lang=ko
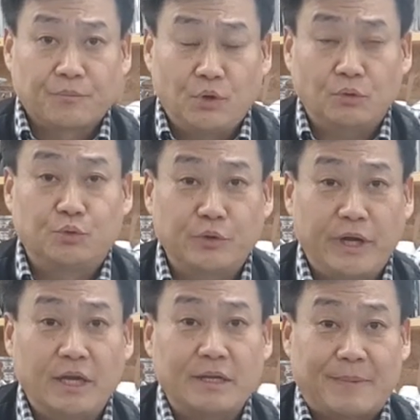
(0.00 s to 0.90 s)
요 두
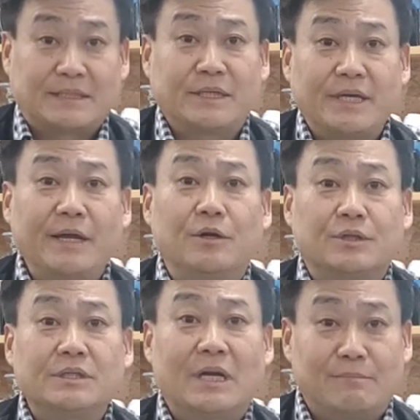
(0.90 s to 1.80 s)
개의 이제 맛의 차이는
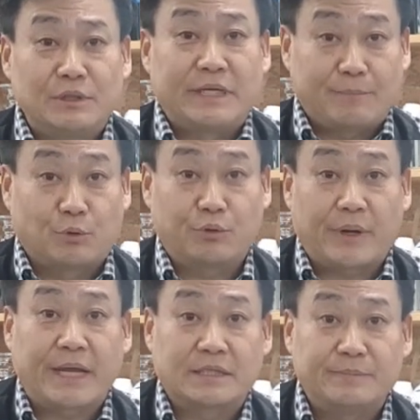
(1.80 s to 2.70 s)
어떤지를 한번 제가 보도록
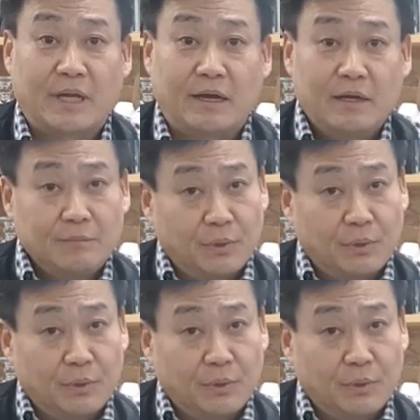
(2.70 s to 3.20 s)
하겠습니다.